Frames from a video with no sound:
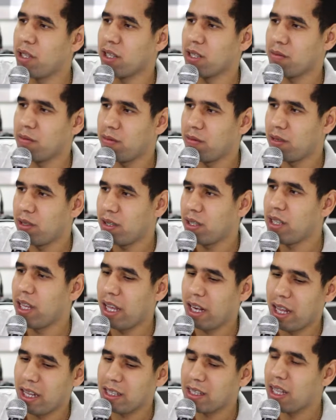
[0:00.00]
mesmo. O aplicativo
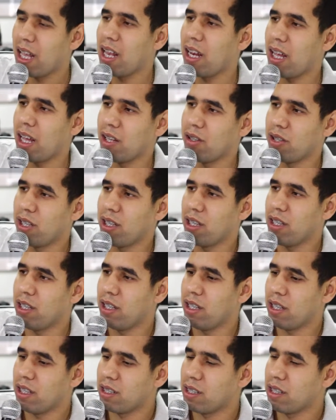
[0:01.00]
ele é instalado. Ele,
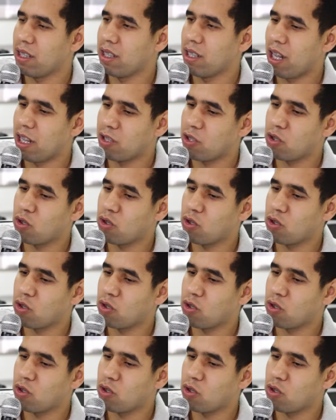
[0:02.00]
ele é assim, é instalado.